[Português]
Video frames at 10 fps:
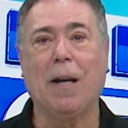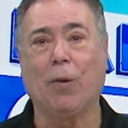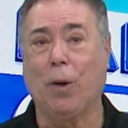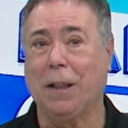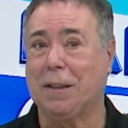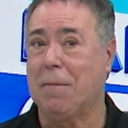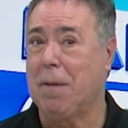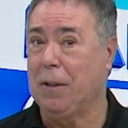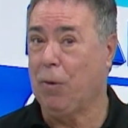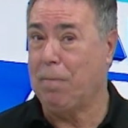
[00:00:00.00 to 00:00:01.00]
e agora
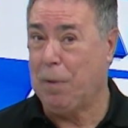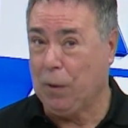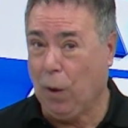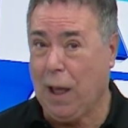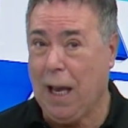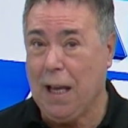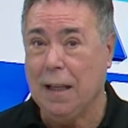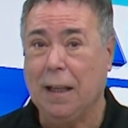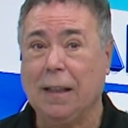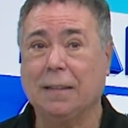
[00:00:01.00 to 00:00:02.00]
também do picolé,
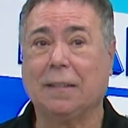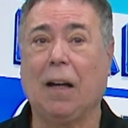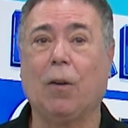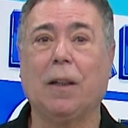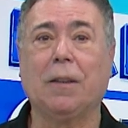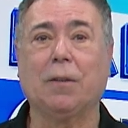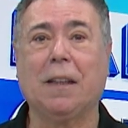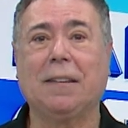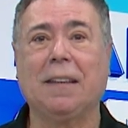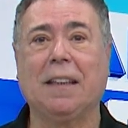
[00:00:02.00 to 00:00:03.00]
está rolando
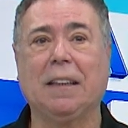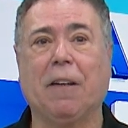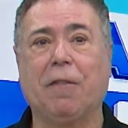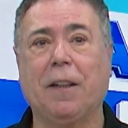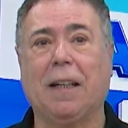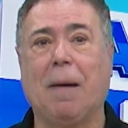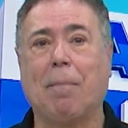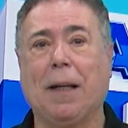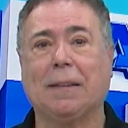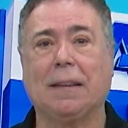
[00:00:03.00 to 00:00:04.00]
desde quinta-feira na
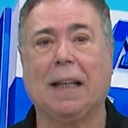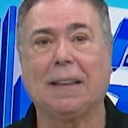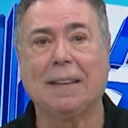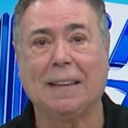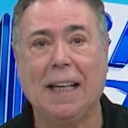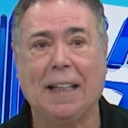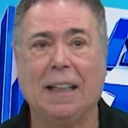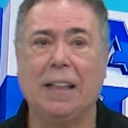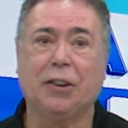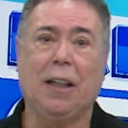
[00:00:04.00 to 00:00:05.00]
Praça da, da
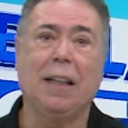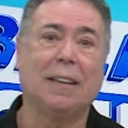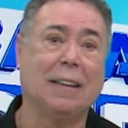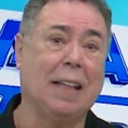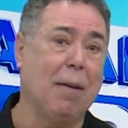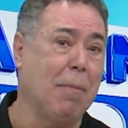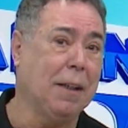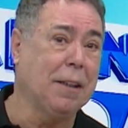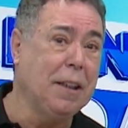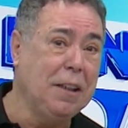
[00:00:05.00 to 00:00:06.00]
Igreja da
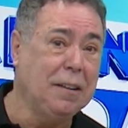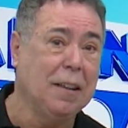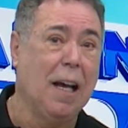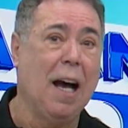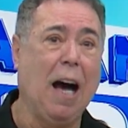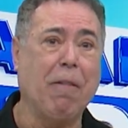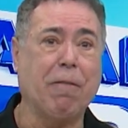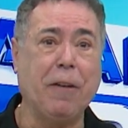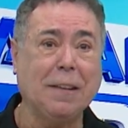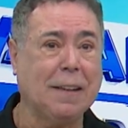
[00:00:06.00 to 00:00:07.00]
Matriz a
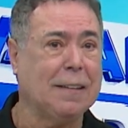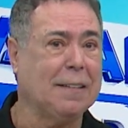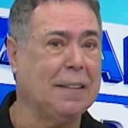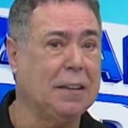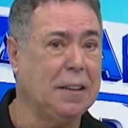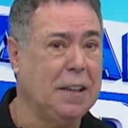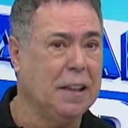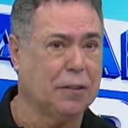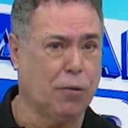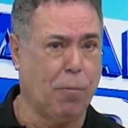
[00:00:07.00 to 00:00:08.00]
Festa das
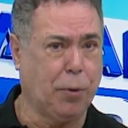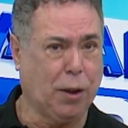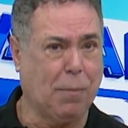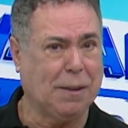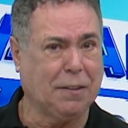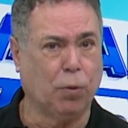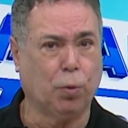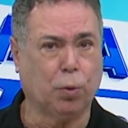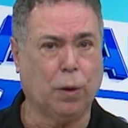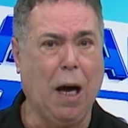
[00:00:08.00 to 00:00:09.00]
Etnias, com programação
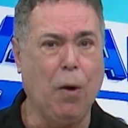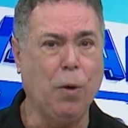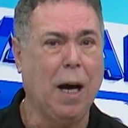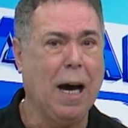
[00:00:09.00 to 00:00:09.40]
cultural,